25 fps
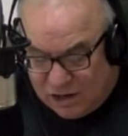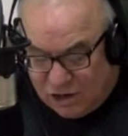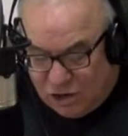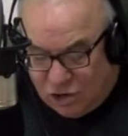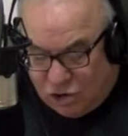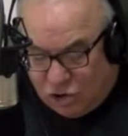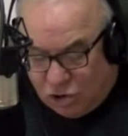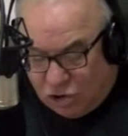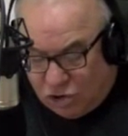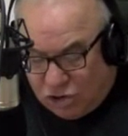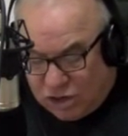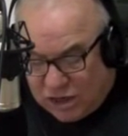
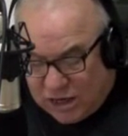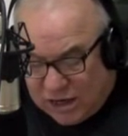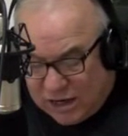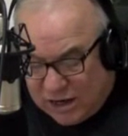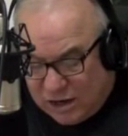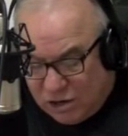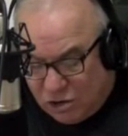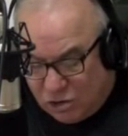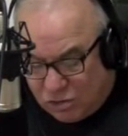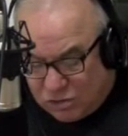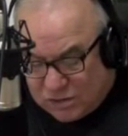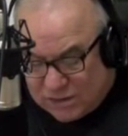con
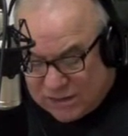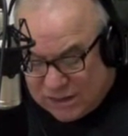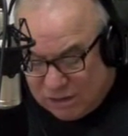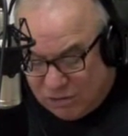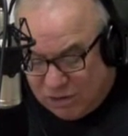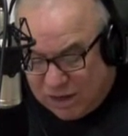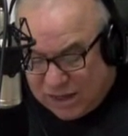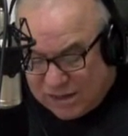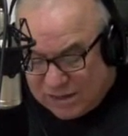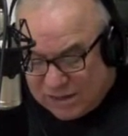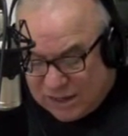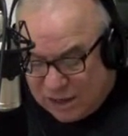il
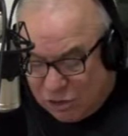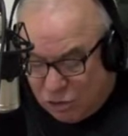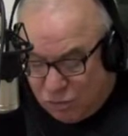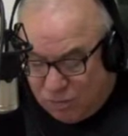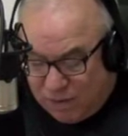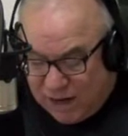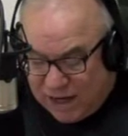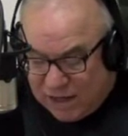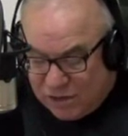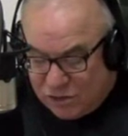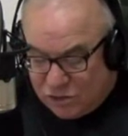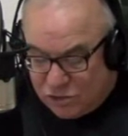conseguente
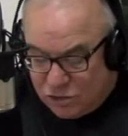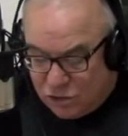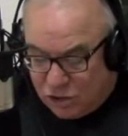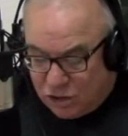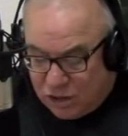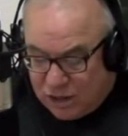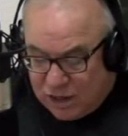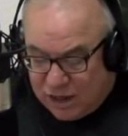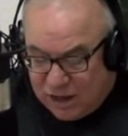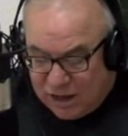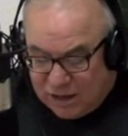aumento